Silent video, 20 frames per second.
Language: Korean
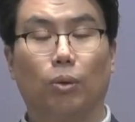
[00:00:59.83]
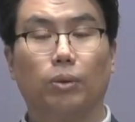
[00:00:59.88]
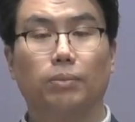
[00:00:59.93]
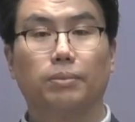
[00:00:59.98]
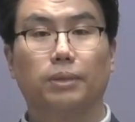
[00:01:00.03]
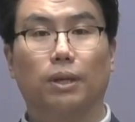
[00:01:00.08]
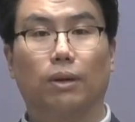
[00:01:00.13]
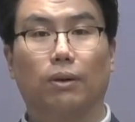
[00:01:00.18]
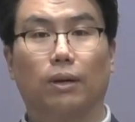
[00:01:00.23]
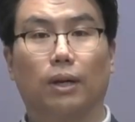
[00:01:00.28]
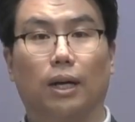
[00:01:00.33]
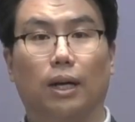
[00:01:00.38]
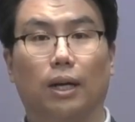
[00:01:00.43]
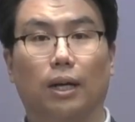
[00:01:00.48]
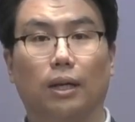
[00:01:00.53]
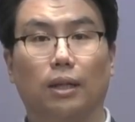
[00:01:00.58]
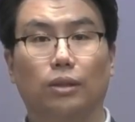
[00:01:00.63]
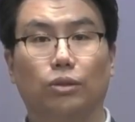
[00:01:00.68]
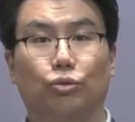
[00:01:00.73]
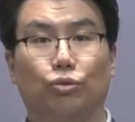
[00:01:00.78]

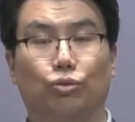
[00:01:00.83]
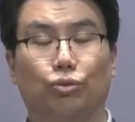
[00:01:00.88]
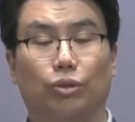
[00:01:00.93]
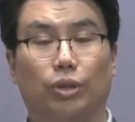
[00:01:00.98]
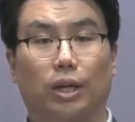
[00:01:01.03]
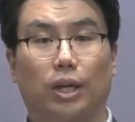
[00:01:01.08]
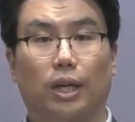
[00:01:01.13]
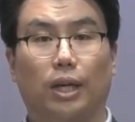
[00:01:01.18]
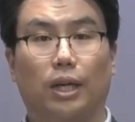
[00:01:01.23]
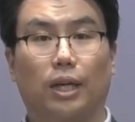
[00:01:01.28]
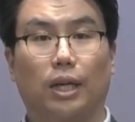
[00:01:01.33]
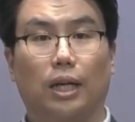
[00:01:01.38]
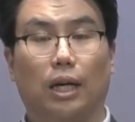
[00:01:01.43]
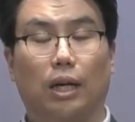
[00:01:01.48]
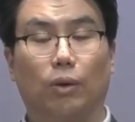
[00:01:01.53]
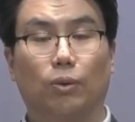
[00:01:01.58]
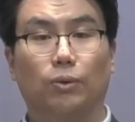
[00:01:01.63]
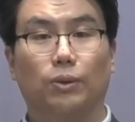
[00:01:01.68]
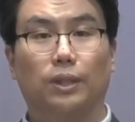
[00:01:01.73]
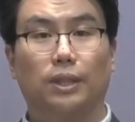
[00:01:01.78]
복음성과 주께
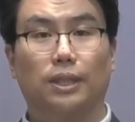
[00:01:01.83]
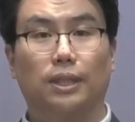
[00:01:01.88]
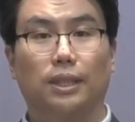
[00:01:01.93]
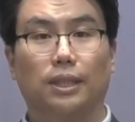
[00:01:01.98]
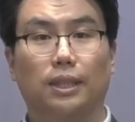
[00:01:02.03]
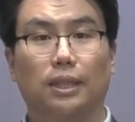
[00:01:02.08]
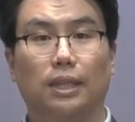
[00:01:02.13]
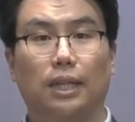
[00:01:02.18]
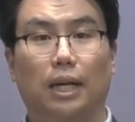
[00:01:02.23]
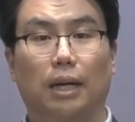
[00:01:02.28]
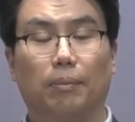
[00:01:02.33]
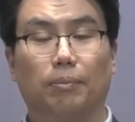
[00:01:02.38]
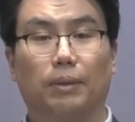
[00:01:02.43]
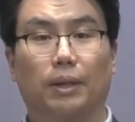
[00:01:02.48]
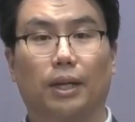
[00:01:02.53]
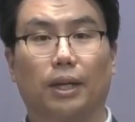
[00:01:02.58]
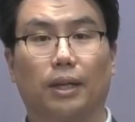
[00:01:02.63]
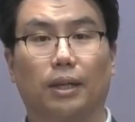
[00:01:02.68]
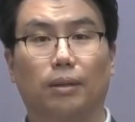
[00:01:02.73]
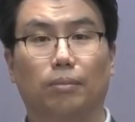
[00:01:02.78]
가온 이를
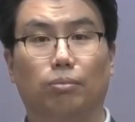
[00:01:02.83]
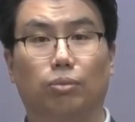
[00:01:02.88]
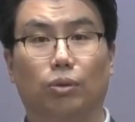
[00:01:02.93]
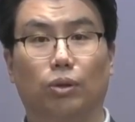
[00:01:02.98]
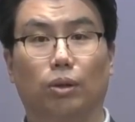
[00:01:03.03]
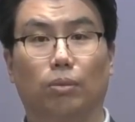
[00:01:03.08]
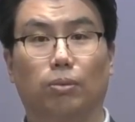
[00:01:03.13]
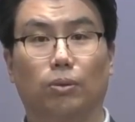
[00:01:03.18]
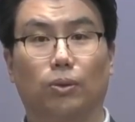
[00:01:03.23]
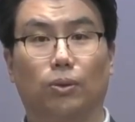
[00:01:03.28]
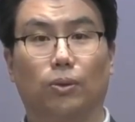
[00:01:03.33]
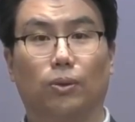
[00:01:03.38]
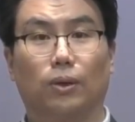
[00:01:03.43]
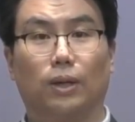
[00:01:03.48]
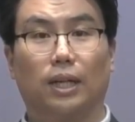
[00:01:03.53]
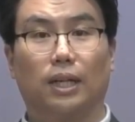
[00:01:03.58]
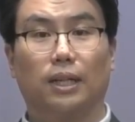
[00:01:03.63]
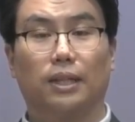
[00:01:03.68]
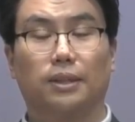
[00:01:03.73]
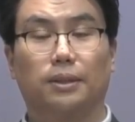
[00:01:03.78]
함께
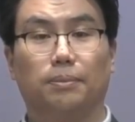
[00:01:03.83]
불러보도록